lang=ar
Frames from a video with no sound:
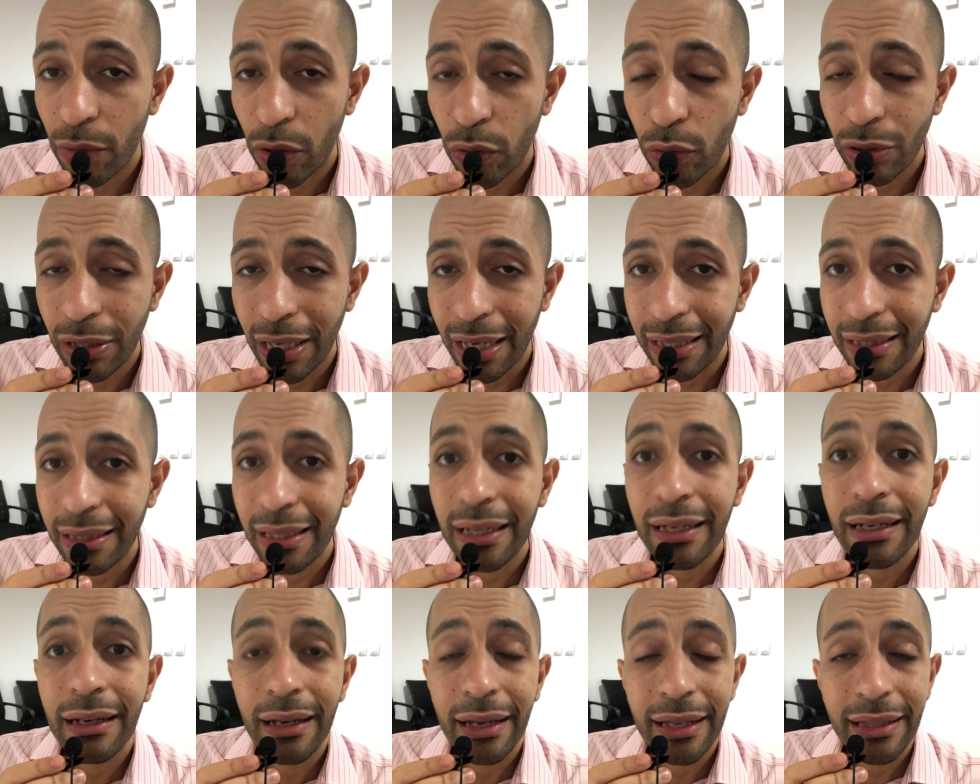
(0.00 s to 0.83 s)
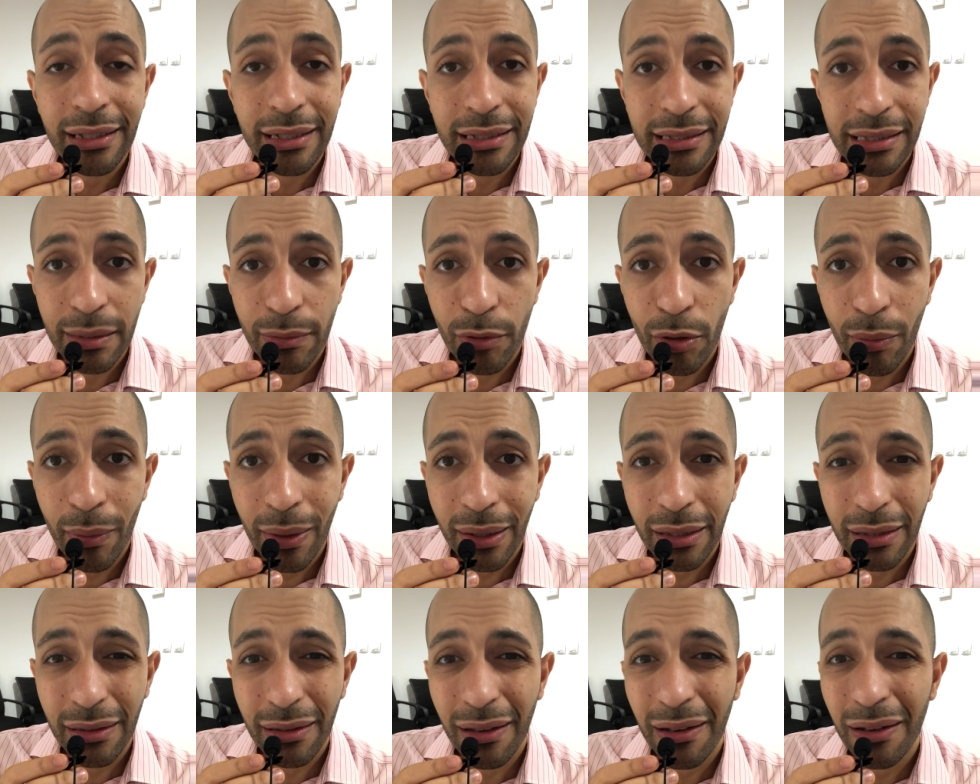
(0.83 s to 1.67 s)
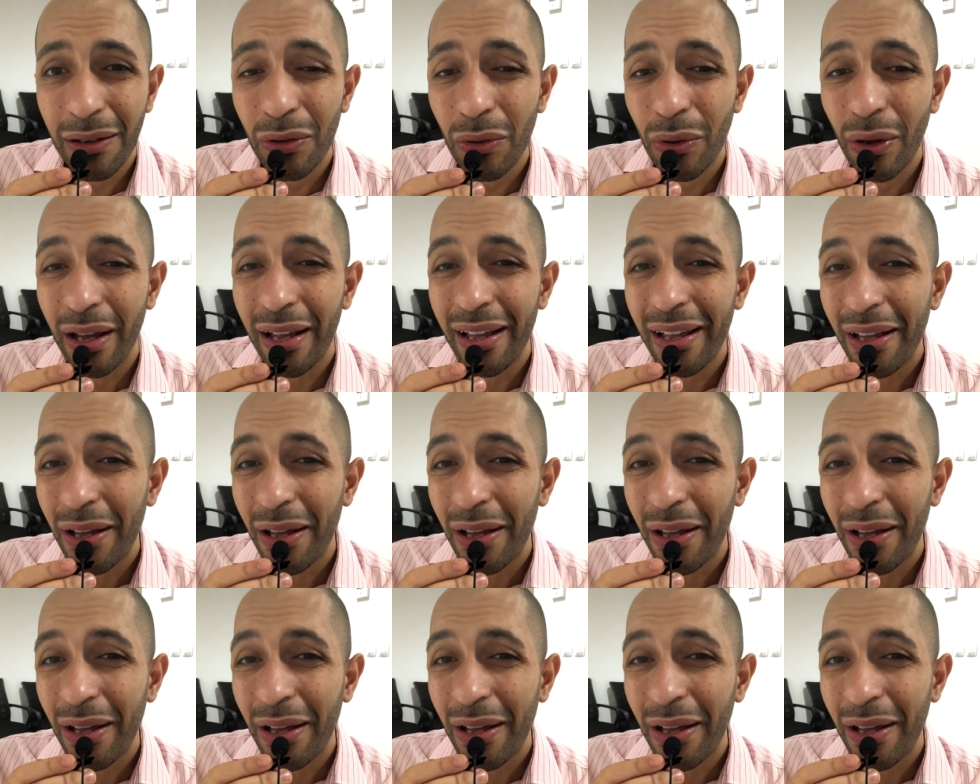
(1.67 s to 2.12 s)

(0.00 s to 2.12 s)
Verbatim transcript: موجود عندك ادرس دبلوم بعد التخرج